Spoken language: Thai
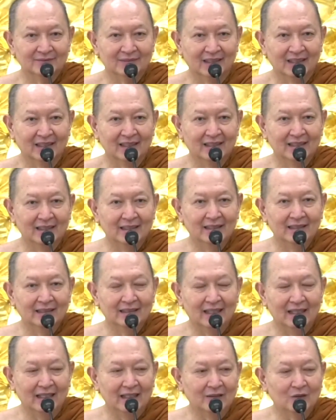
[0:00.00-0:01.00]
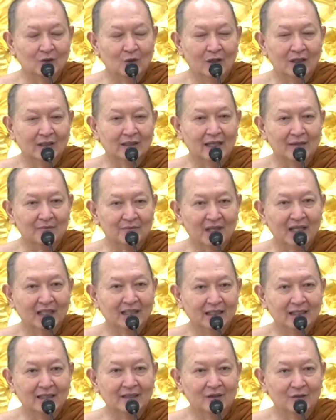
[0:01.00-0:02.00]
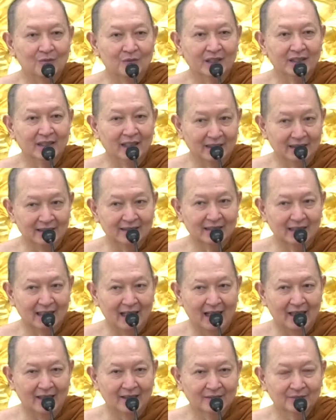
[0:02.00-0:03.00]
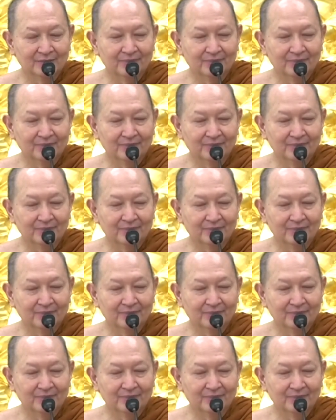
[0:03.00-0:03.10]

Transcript: นะแต่ละตัวก็ทำหน้าที่ของมันอย่างอิสระ